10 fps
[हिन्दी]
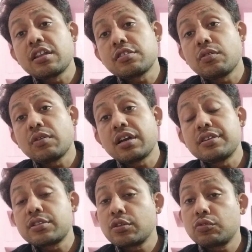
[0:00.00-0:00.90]
कैसे होगा
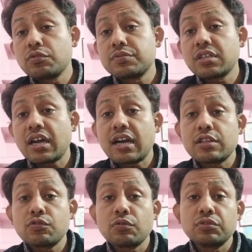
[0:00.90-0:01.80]
निश्चित रूप से
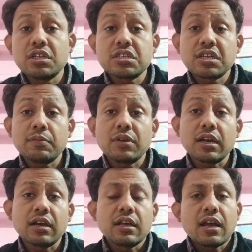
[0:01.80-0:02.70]
आज जो उद्देश्य है
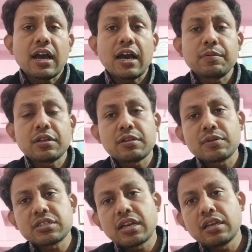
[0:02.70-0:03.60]
मेरा आपके
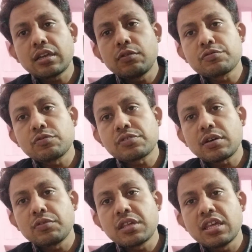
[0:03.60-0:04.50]
समक्ष आने का उस,
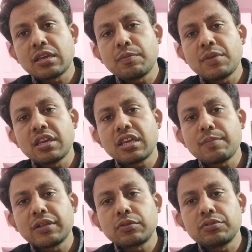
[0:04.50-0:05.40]
उसका एक, एक ही
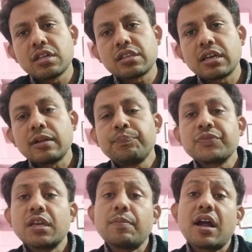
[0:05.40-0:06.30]
मात्र उद्देश्य है
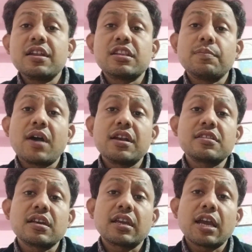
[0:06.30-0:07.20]
कि भारी से भारी
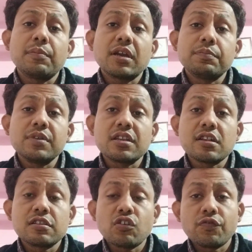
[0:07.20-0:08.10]
संख्या में आप
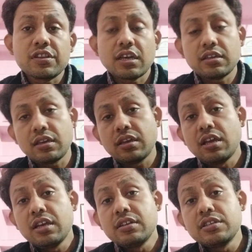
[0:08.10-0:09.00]
बीएसएससी ऑफिस आइए
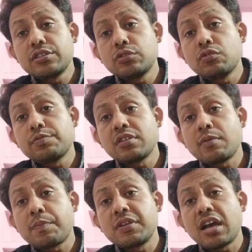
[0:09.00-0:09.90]
निश्चित रूप से
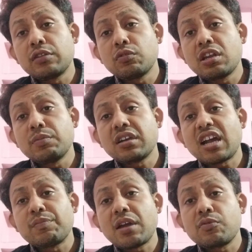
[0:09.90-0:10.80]
हम अपने आंदोलन में
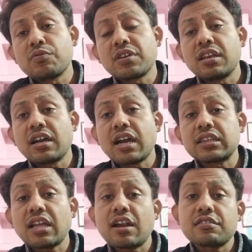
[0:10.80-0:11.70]
कामयाब होंगे
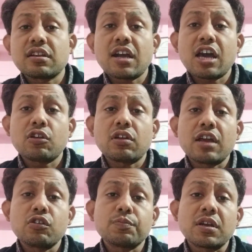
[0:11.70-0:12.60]
लगातार सरकार और
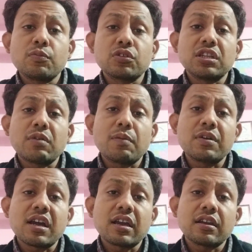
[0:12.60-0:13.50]
आयोग पर हम लोग दबाव
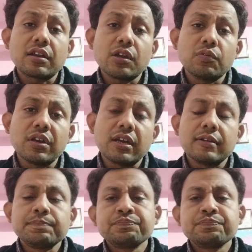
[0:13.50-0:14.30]
बनाकर रखे हुए हैं